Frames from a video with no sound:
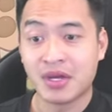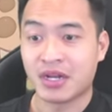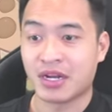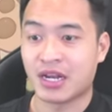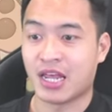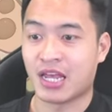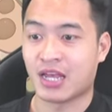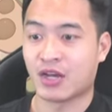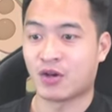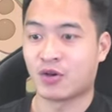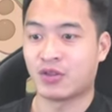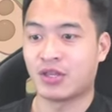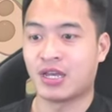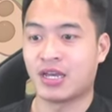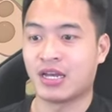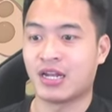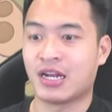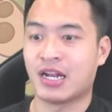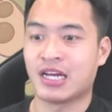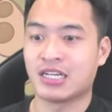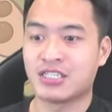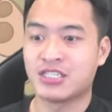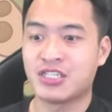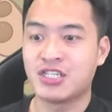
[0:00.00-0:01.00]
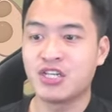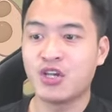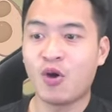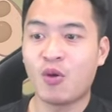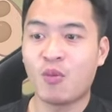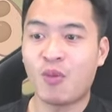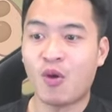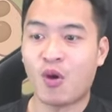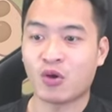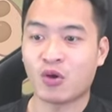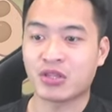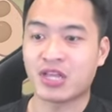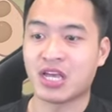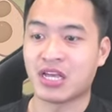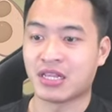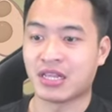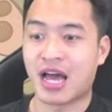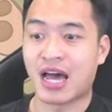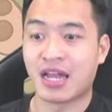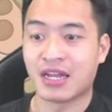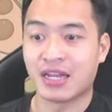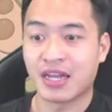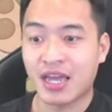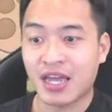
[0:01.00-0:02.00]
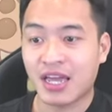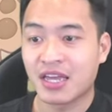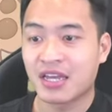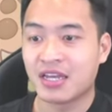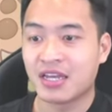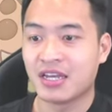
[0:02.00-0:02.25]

để có thể là chiêu mộ thỉnh thần đấy,